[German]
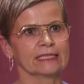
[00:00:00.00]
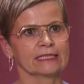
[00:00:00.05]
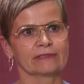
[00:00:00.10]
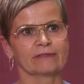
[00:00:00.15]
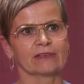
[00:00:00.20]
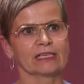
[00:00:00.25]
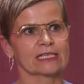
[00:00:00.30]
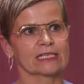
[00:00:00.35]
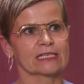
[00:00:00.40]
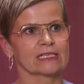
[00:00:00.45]
Er
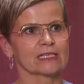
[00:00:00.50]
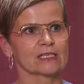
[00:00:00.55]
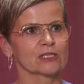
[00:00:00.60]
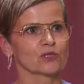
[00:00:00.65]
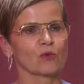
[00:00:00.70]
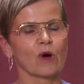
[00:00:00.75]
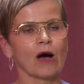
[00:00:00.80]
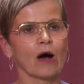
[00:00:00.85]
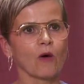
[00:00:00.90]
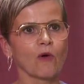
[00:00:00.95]
war
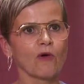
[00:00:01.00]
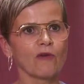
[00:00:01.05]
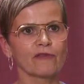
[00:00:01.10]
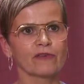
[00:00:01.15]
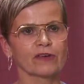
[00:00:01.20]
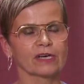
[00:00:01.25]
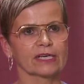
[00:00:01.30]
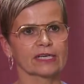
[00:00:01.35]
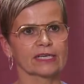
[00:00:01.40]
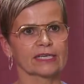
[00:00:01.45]
so
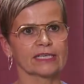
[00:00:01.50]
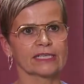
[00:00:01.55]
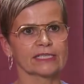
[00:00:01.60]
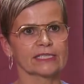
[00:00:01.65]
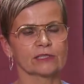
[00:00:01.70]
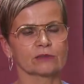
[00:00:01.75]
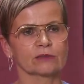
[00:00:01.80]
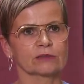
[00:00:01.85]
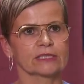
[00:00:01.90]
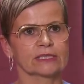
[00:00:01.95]

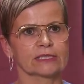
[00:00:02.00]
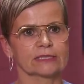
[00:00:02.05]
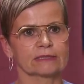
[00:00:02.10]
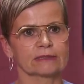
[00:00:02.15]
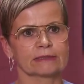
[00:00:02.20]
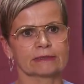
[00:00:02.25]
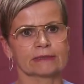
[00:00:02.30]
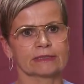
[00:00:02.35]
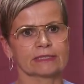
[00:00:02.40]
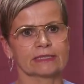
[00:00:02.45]
aufgeregt und
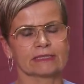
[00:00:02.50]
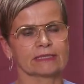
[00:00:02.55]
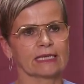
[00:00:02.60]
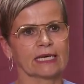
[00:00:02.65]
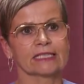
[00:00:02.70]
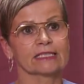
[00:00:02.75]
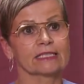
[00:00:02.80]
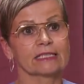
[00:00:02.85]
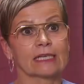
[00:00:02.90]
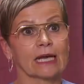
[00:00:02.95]
äh,
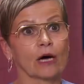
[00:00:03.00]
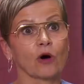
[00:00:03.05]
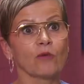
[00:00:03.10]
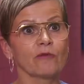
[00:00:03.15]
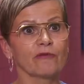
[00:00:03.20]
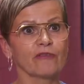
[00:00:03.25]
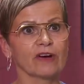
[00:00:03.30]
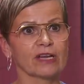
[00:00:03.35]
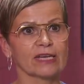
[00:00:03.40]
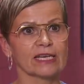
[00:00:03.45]
hat den Raum
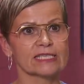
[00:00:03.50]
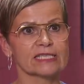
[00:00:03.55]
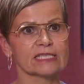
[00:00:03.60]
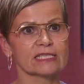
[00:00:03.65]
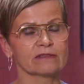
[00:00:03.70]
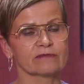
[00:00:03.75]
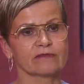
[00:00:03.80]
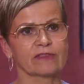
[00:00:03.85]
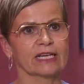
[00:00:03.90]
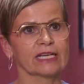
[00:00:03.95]

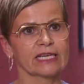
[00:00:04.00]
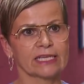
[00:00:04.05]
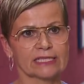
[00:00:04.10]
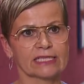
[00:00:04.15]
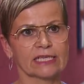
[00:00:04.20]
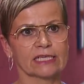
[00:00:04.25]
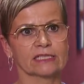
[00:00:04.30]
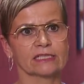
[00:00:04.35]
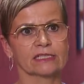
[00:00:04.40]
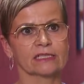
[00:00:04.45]
verlassen, weil er
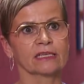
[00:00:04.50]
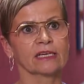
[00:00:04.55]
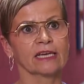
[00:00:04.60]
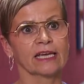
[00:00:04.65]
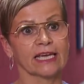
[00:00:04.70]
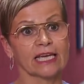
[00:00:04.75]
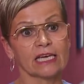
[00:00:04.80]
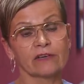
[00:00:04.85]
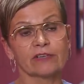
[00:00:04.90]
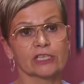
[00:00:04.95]
dachte,
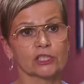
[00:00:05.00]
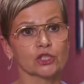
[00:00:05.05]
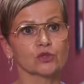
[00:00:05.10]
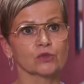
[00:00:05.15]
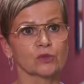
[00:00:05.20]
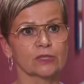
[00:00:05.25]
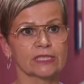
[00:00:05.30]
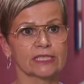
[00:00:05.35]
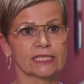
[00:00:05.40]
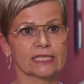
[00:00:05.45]
er war
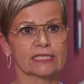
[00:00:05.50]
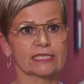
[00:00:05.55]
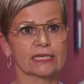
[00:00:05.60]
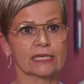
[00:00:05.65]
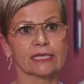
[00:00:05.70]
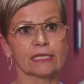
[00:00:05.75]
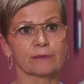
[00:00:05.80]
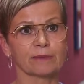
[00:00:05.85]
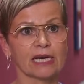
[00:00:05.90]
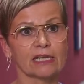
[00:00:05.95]
schuld jetzt an
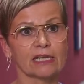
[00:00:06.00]
dem